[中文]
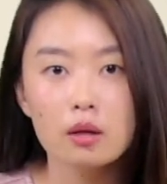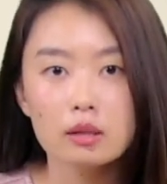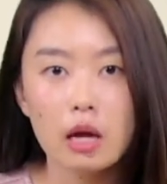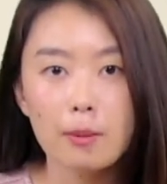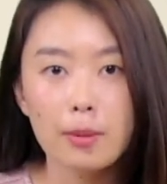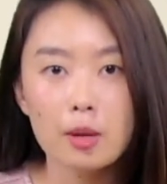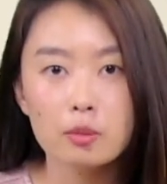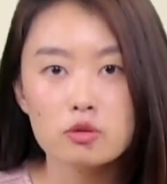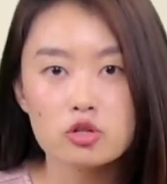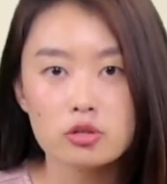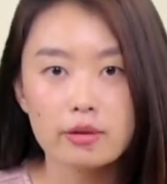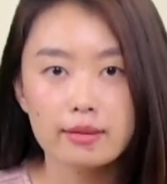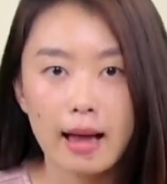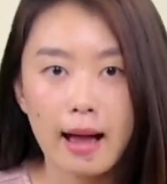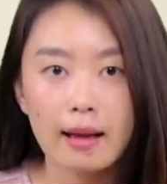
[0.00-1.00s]
那被捕时
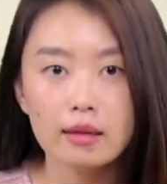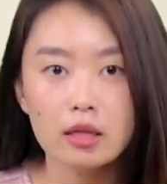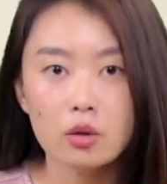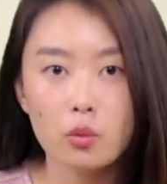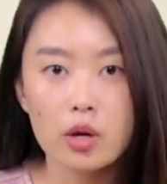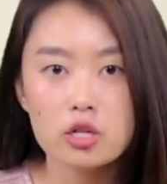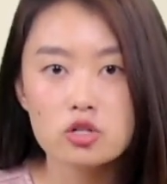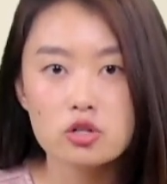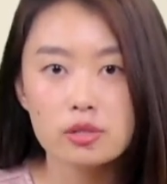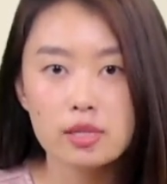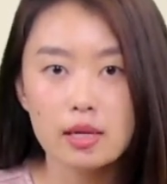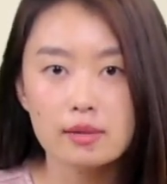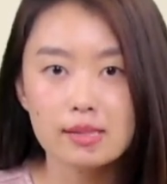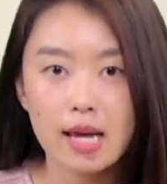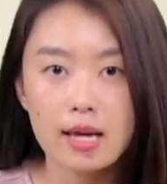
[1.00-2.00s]
的他，因为之
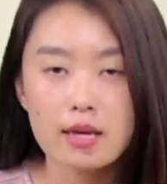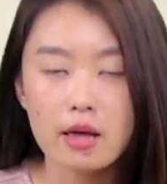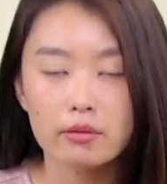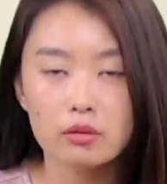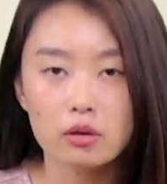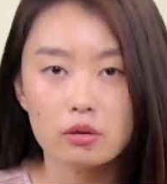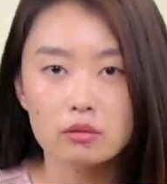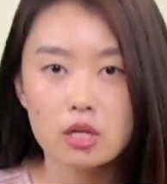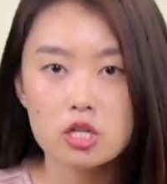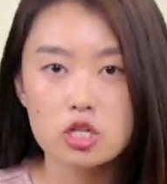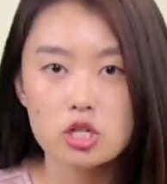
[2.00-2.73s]
前参演的电